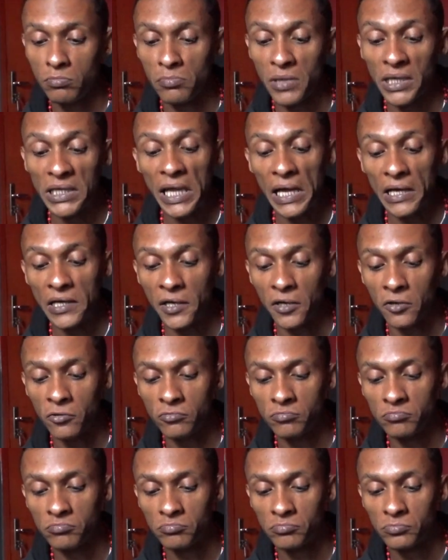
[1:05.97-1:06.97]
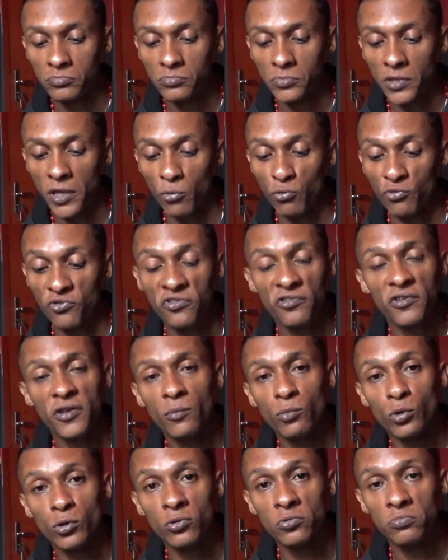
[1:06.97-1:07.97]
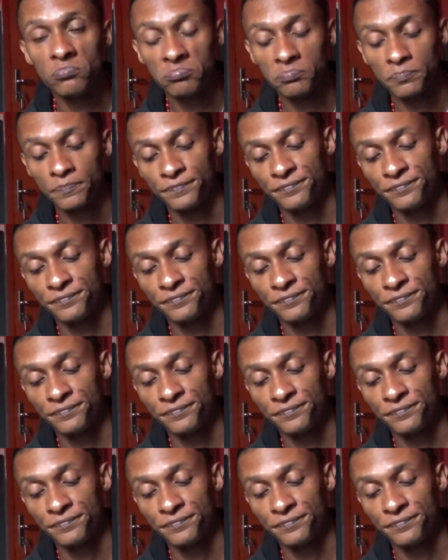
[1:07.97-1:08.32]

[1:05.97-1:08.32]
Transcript: medalhão, é um símbolo.